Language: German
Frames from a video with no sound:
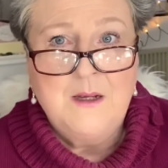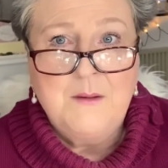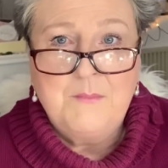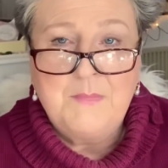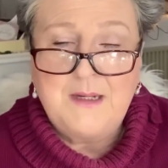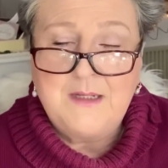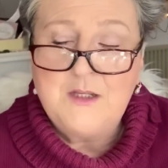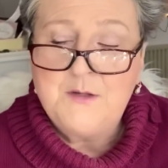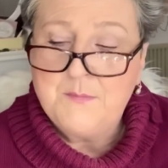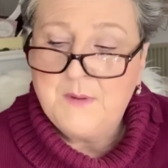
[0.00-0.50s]

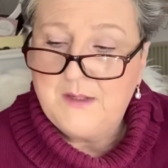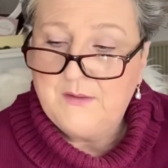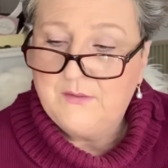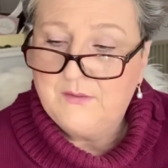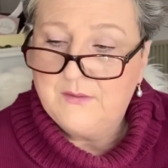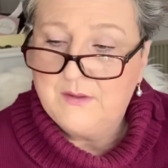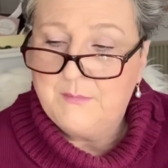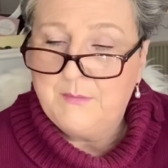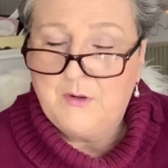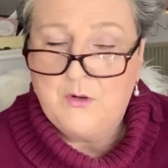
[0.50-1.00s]
Manchmal ist
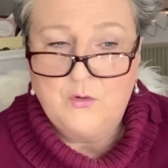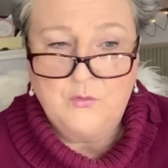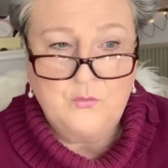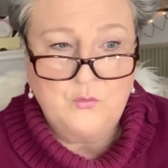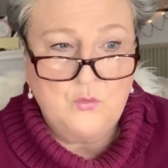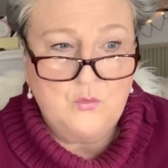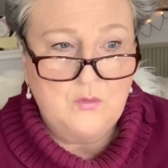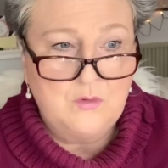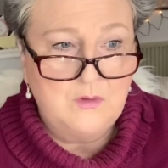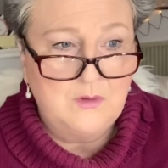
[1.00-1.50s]
es aber auch
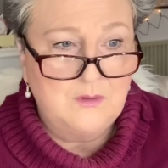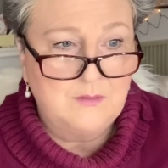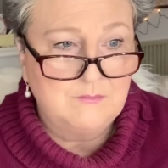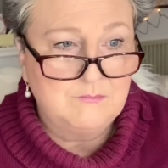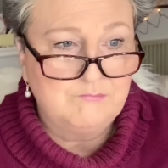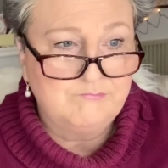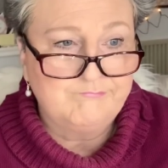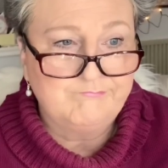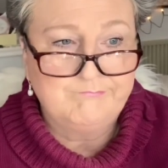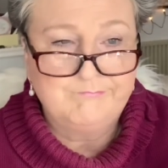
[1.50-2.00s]
so,
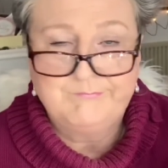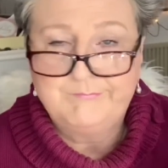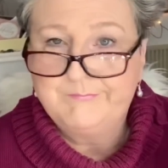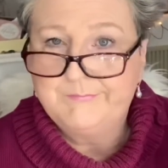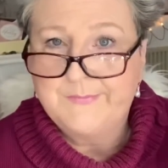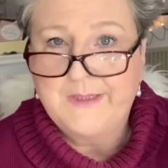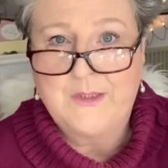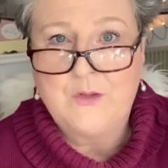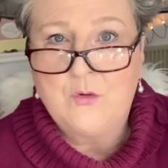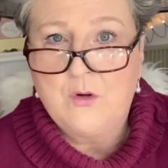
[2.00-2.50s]
ähm,
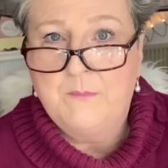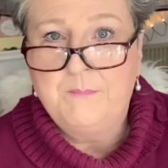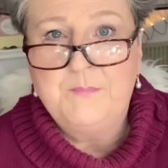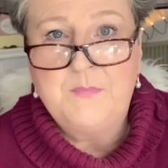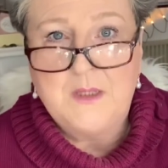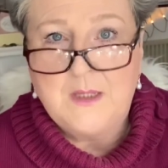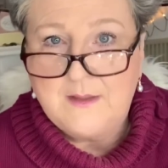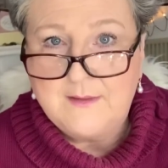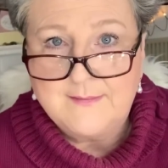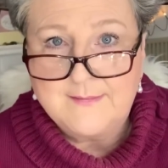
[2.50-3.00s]
dann kommt
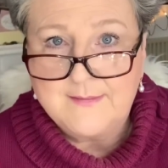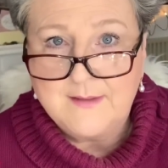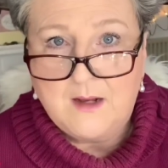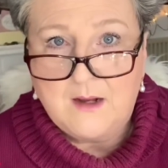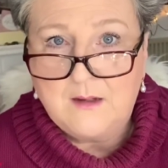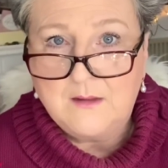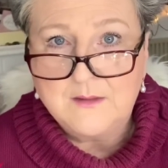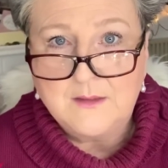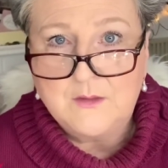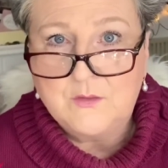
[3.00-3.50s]
nichts
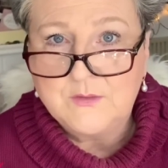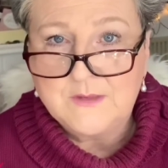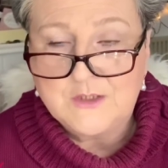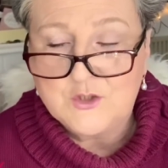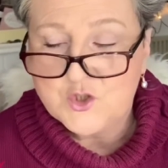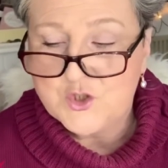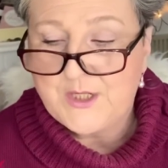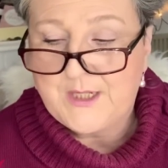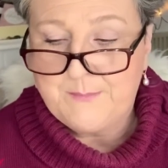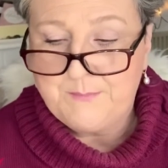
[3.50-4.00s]
nach. Ne? Und dann
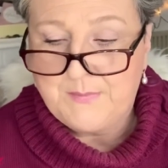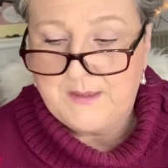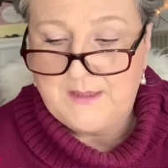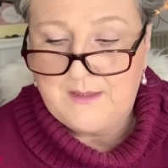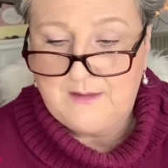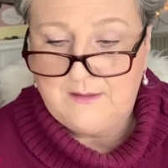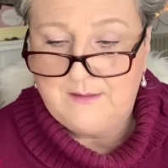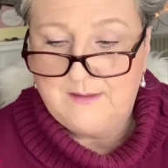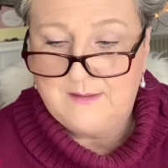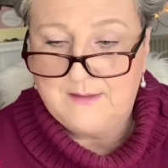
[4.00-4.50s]
steht man
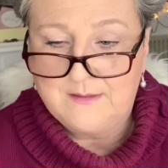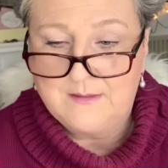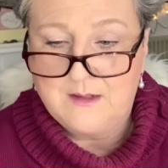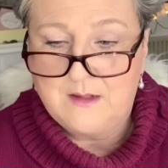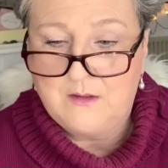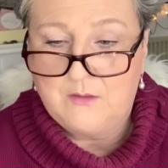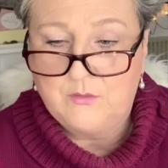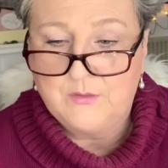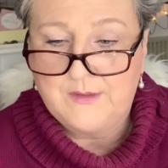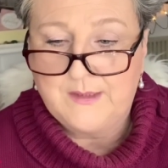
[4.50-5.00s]
hinterher
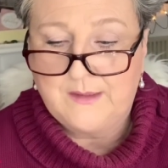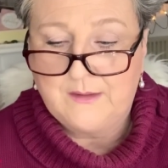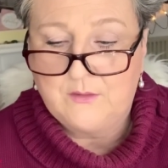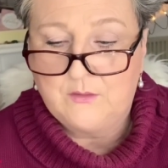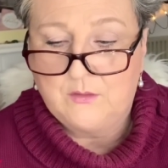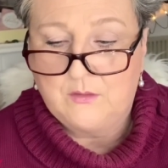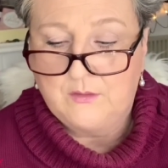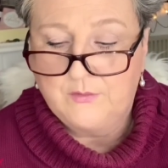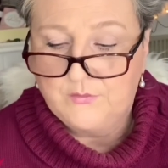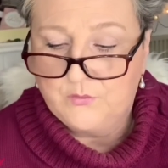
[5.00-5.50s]
da und denkt,
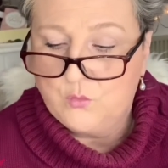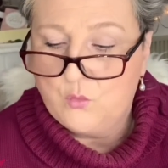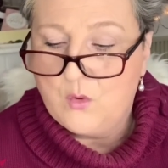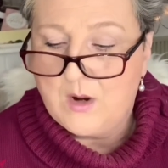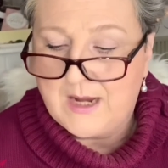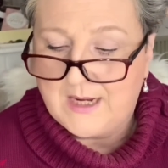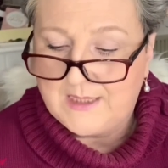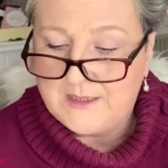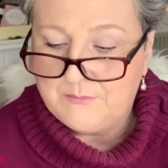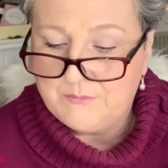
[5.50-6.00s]
oh, so
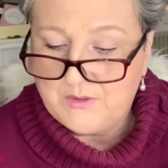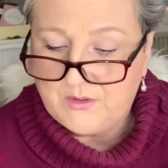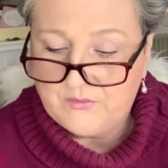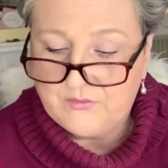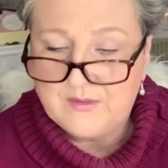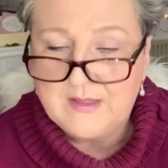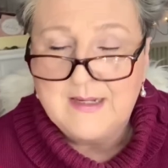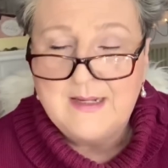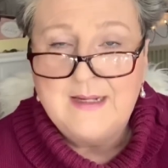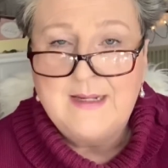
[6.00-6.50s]
ein
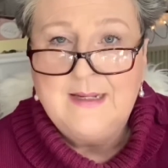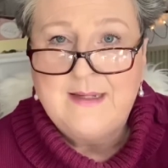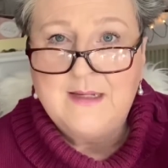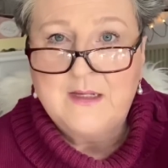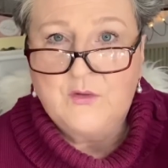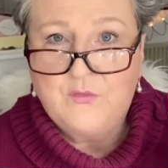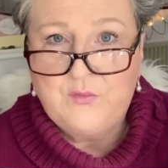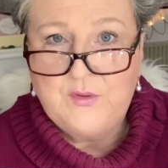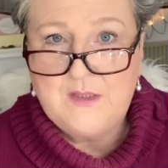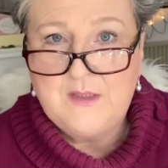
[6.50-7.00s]
Mist,
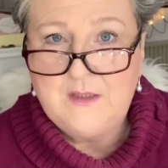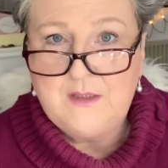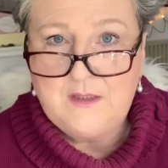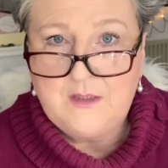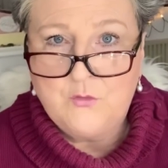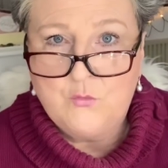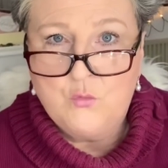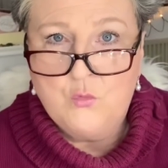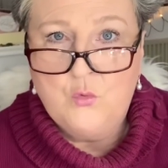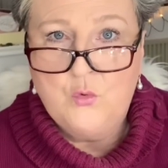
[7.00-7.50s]
jetzt finde ich
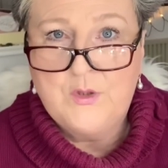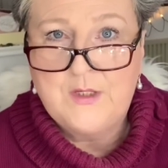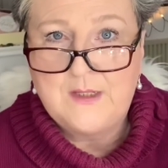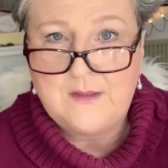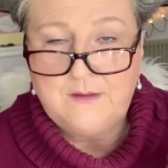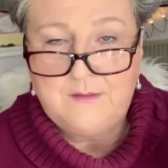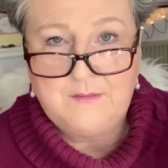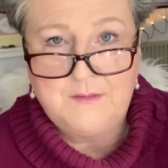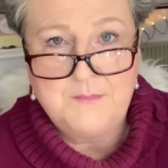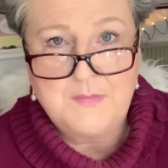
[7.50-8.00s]
die gut,
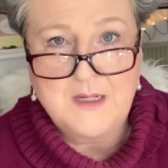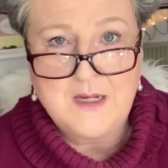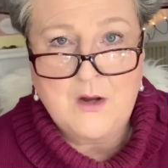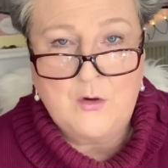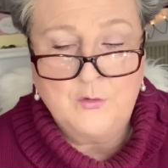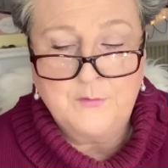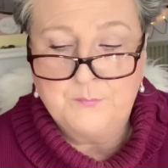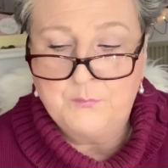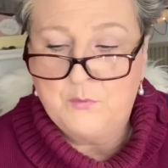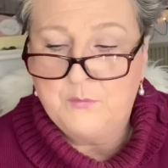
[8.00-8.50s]
hätte ich sie mal
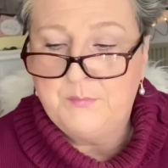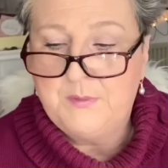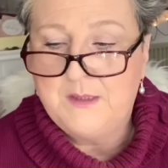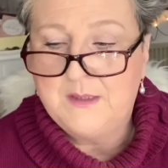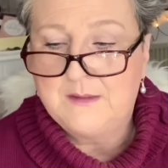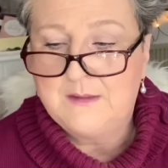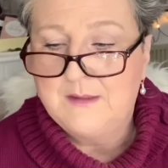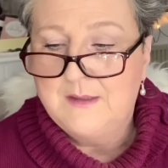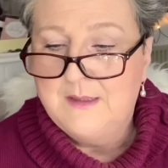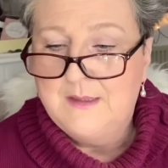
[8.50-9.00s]

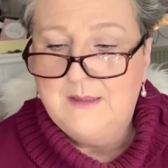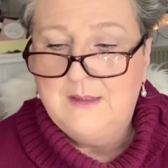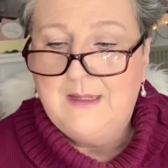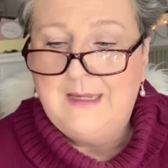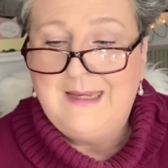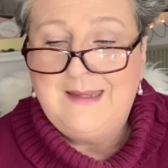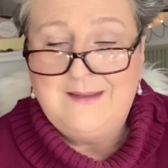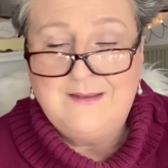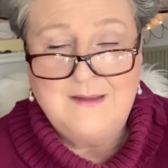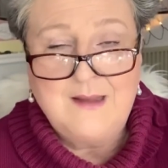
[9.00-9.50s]
ausprobiert.
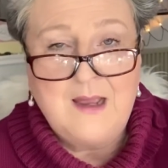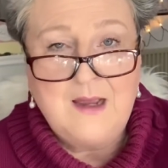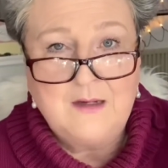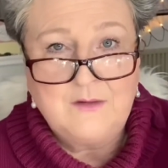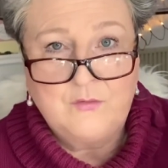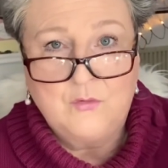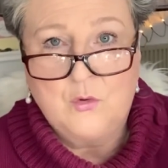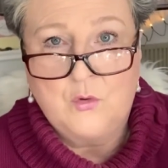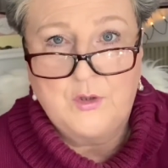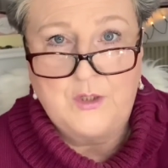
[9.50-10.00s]
Ich
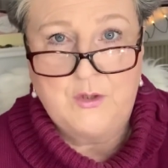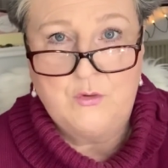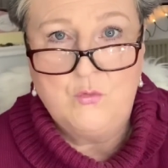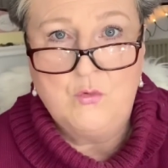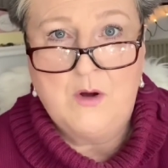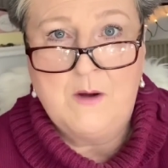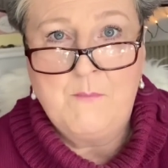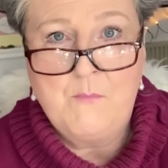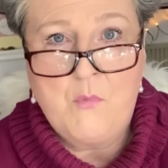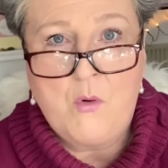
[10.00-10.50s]
sag's euch
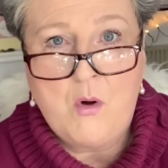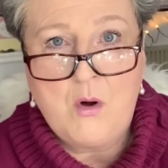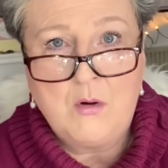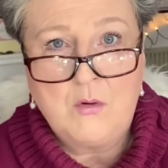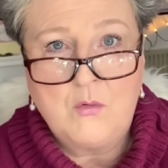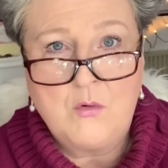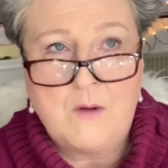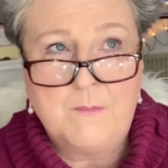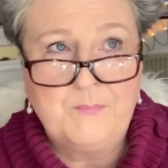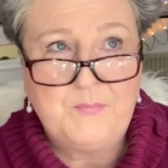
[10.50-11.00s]
nur,
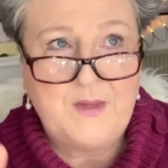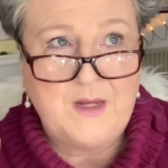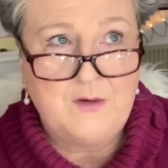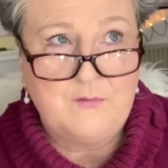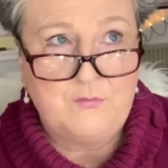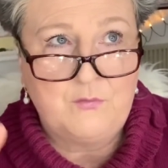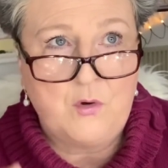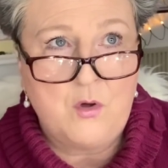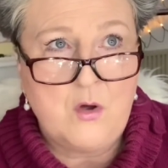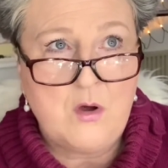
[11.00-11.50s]
morgen kommt der
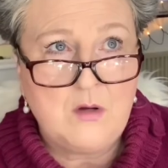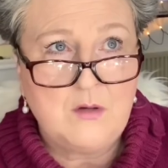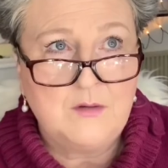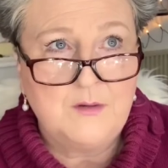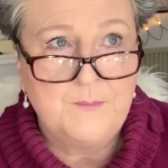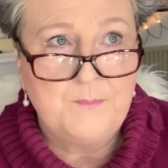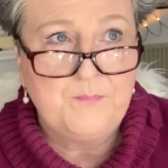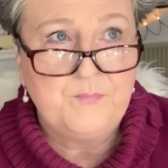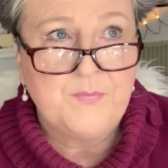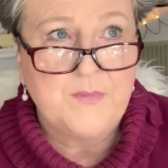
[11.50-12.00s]
Vlog
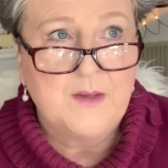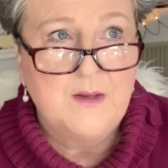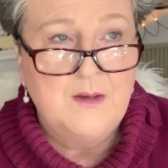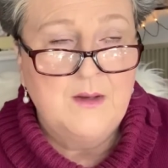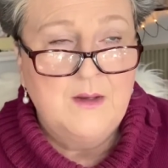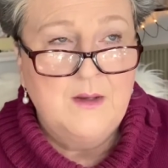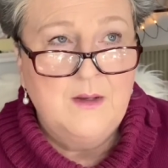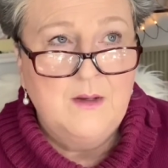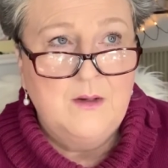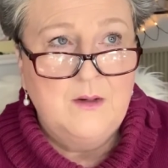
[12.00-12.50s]

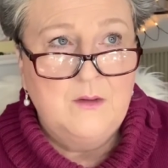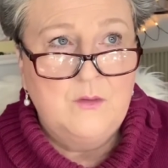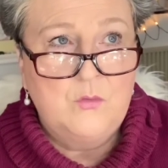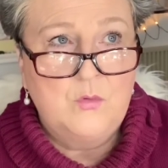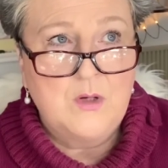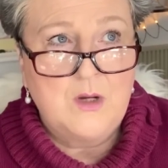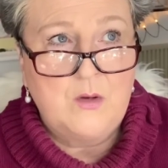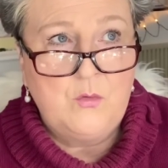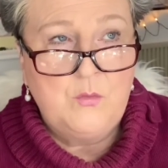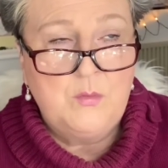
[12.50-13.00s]

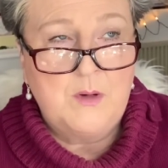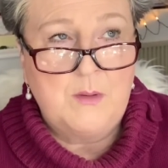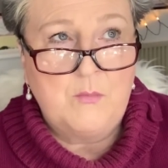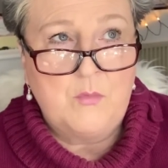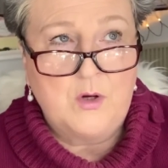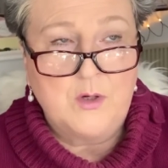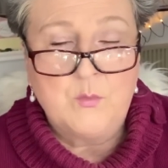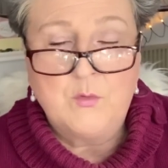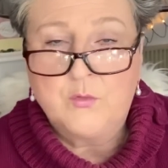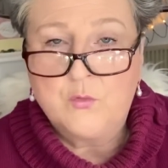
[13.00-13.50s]
oder
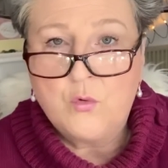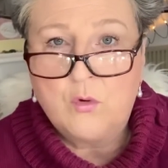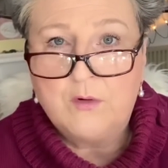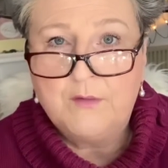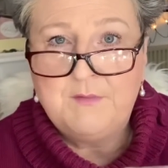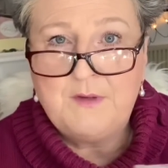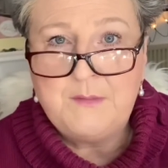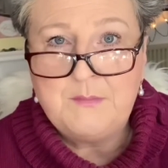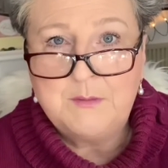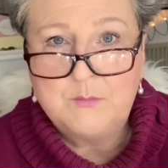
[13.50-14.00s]
übermorgen. Ich muss
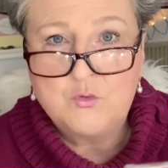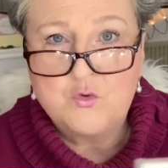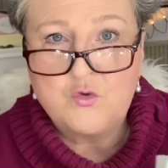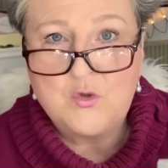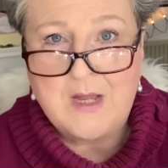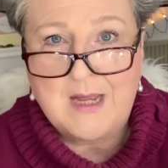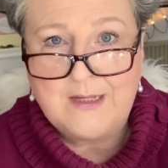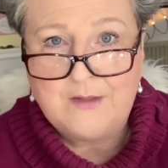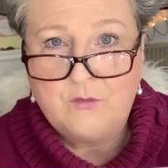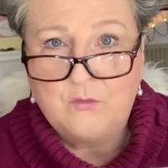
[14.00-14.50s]
gucken, wie ich mit dem
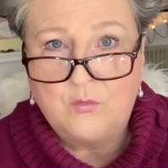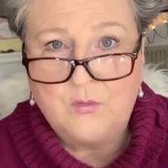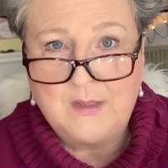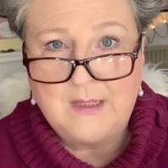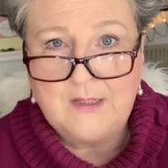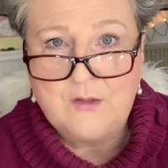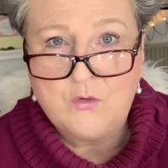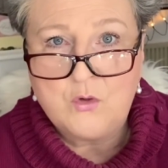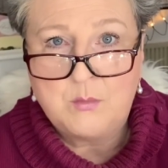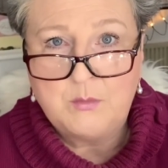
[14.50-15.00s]
Schneiden
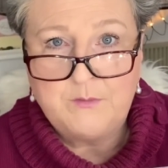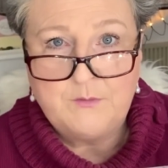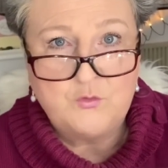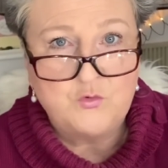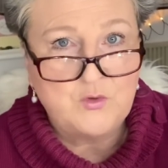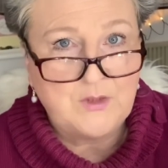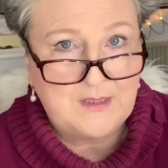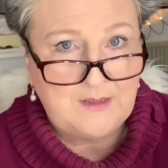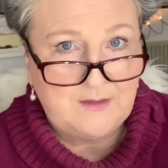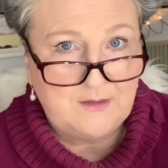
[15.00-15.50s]
zurechtkomme, wie
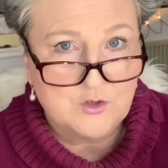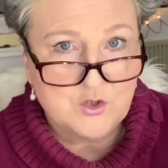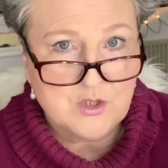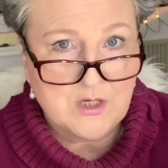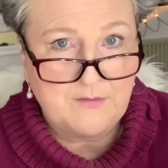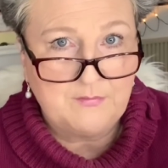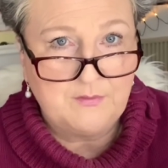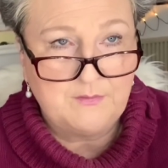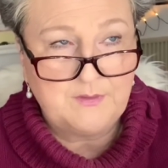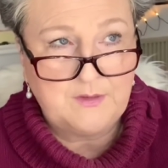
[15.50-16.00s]
schnell ich es
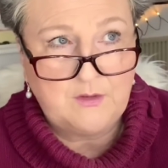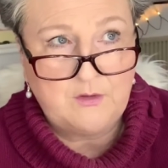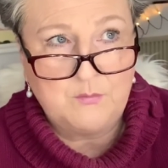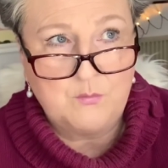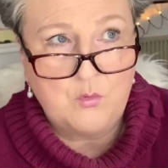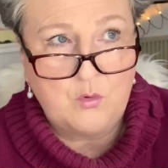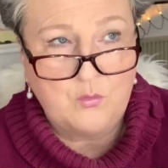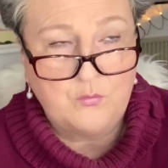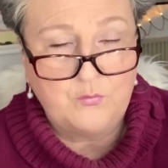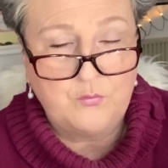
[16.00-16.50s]
schaffe. Wenn ich es
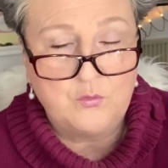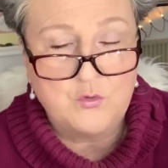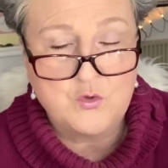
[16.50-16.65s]
morgen früh